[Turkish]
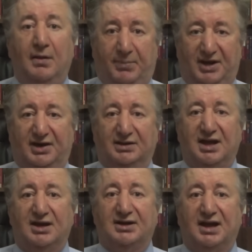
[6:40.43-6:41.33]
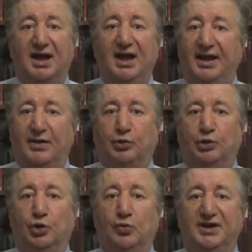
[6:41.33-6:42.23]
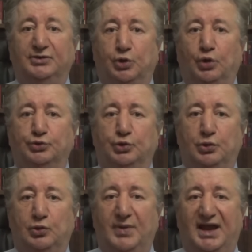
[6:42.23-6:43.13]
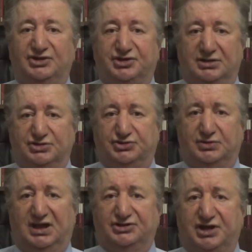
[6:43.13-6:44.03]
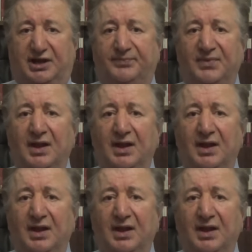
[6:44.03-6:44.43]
paralarla ekonomi döndürülmeye çalışılacak.